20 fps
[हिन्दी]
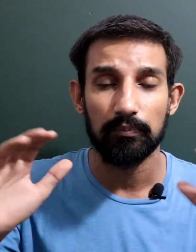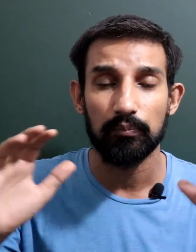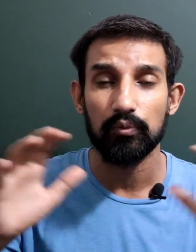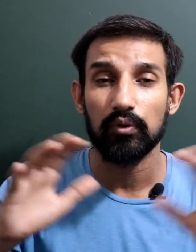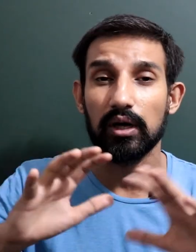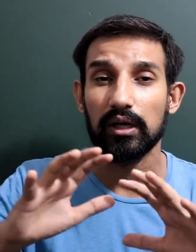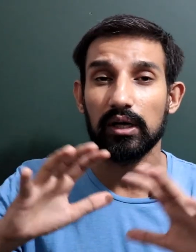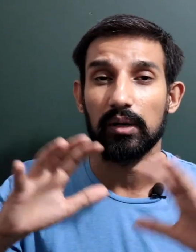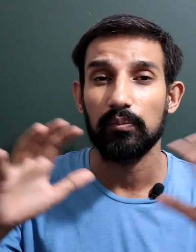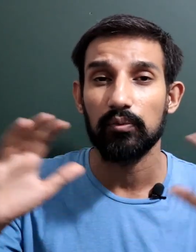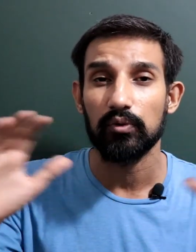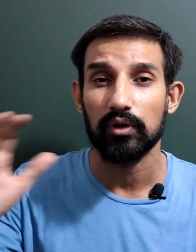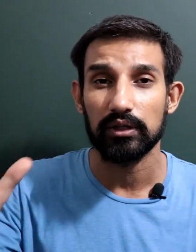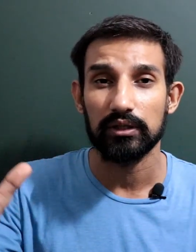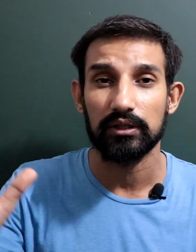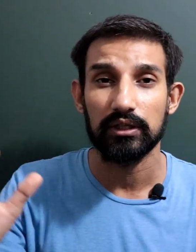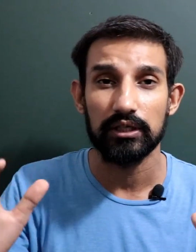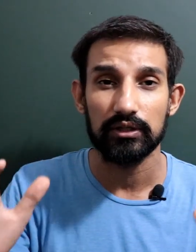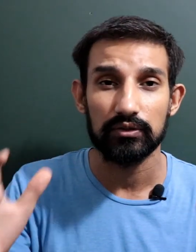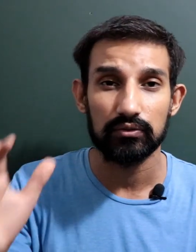पूरा का पूरा
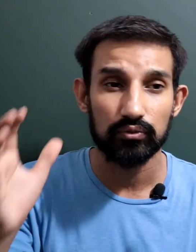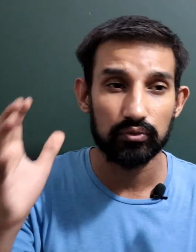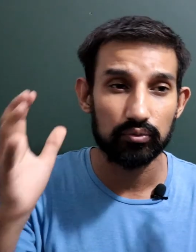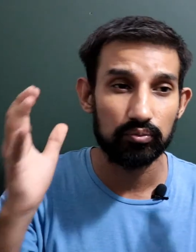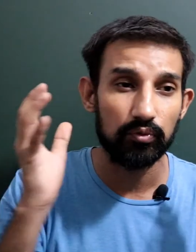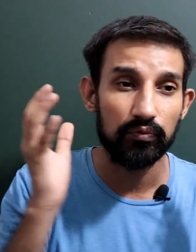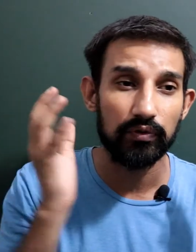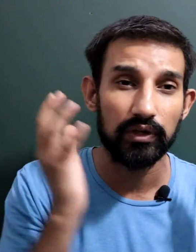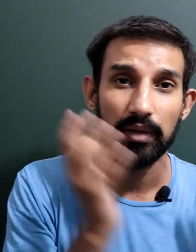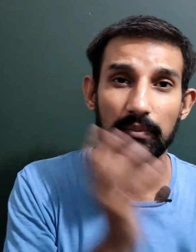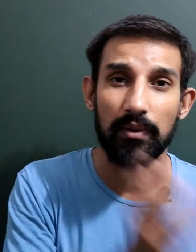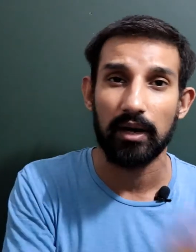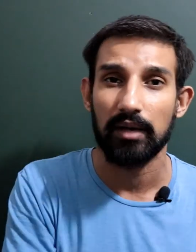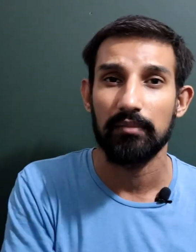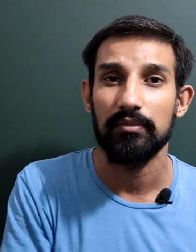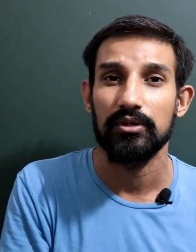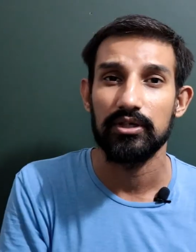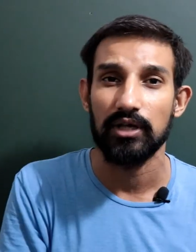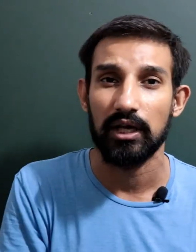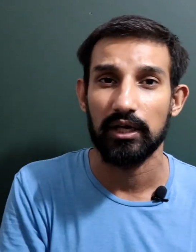देश उस मूवी के बारे
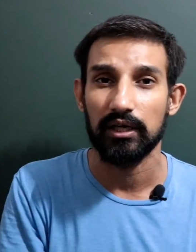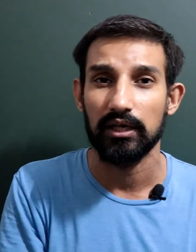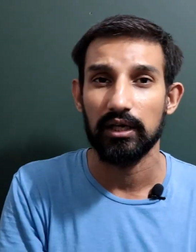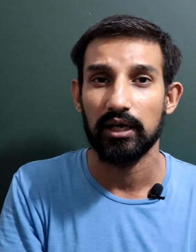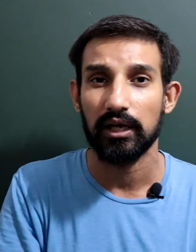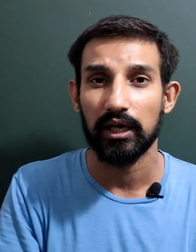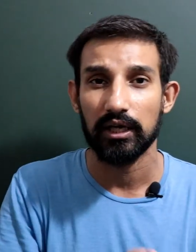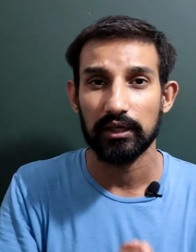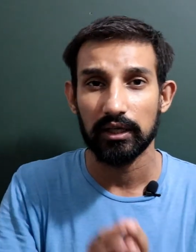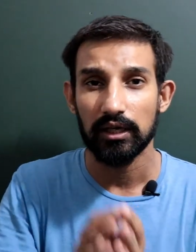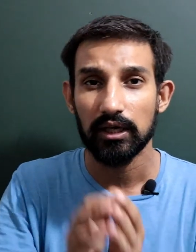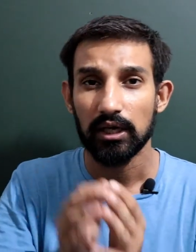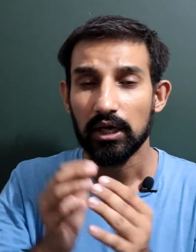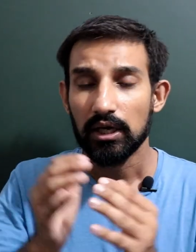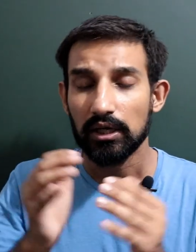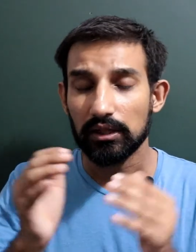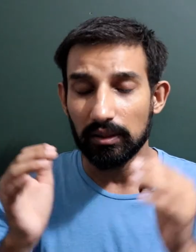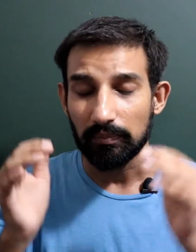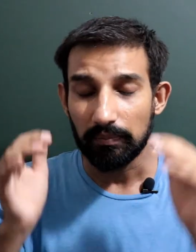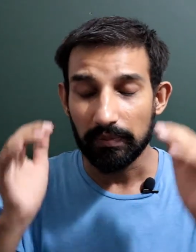में जानने लग गया था
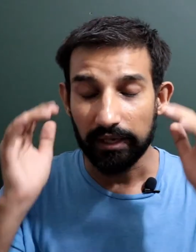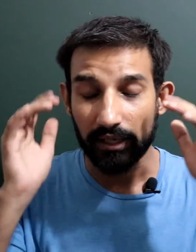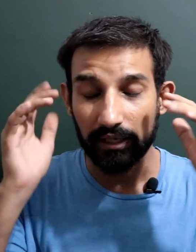तब